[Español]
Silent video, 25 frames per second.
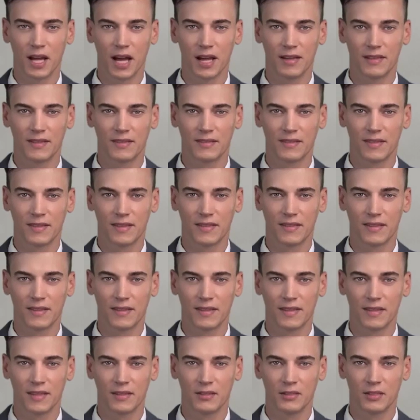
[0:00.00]
A
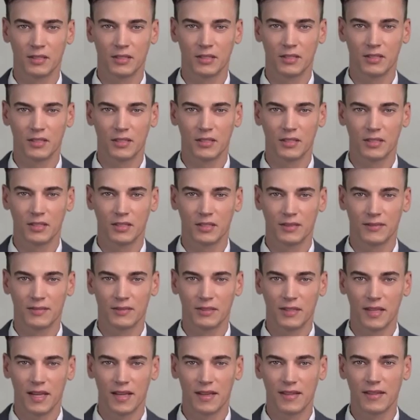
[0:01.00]
diferencia de algunos otros
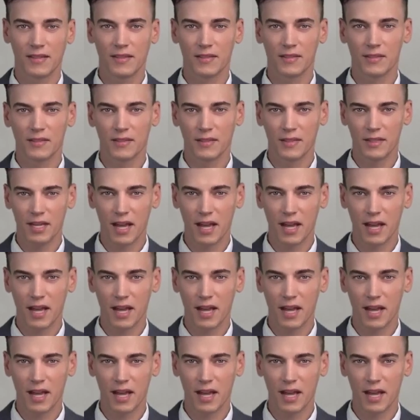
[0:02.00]
azúcares,